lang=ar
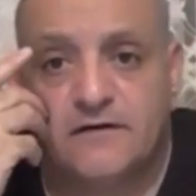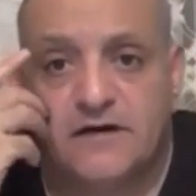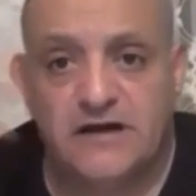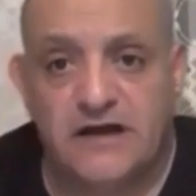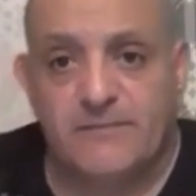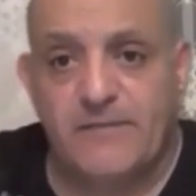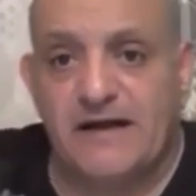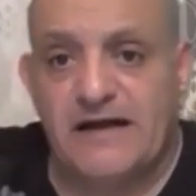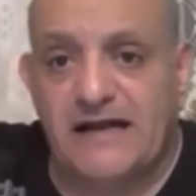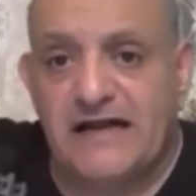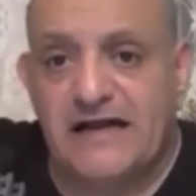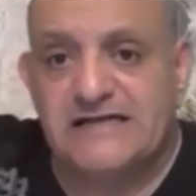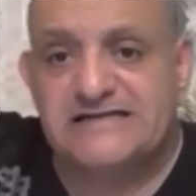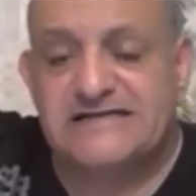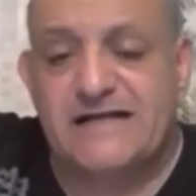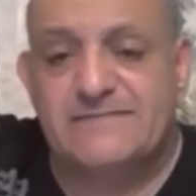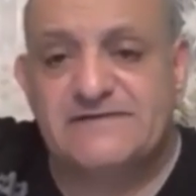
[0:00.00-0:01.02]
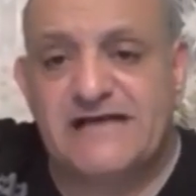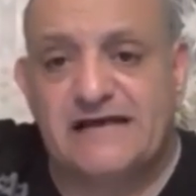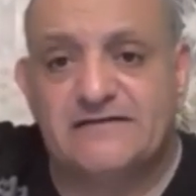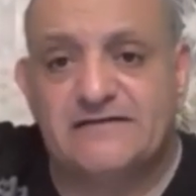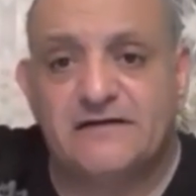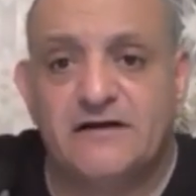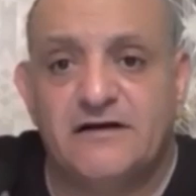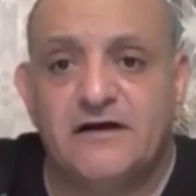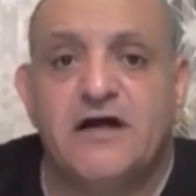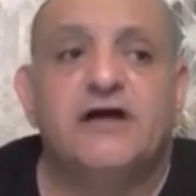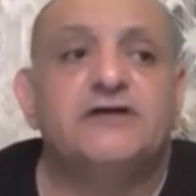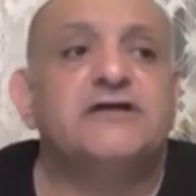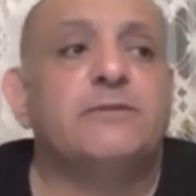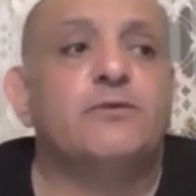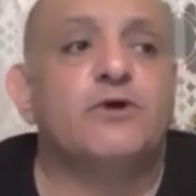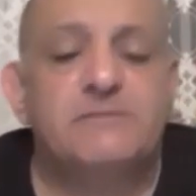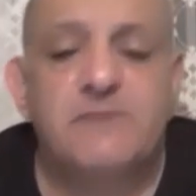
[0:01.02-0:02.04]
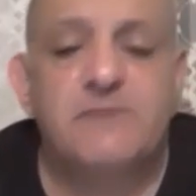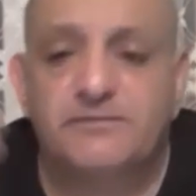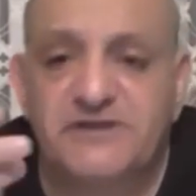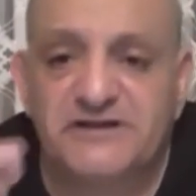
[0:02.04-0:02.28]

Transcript: الاقبال على الاسلام زاد طب ولما